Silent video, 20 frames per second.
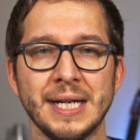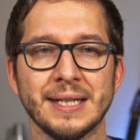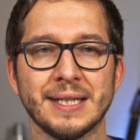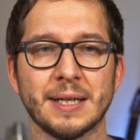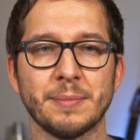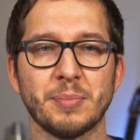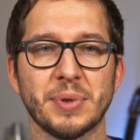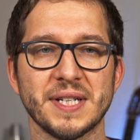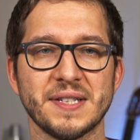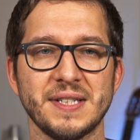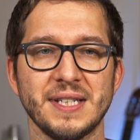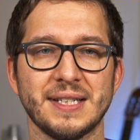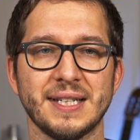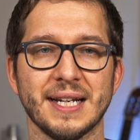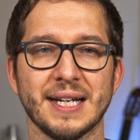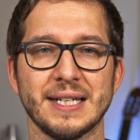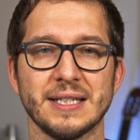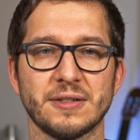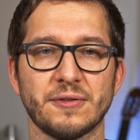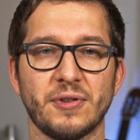dann passiert
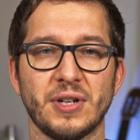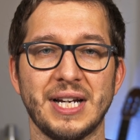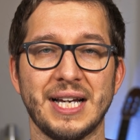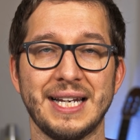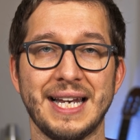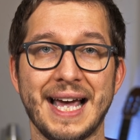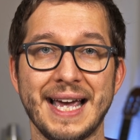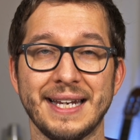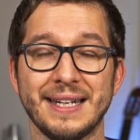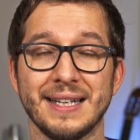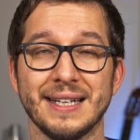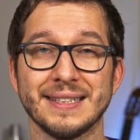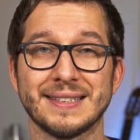der Rest von alleine.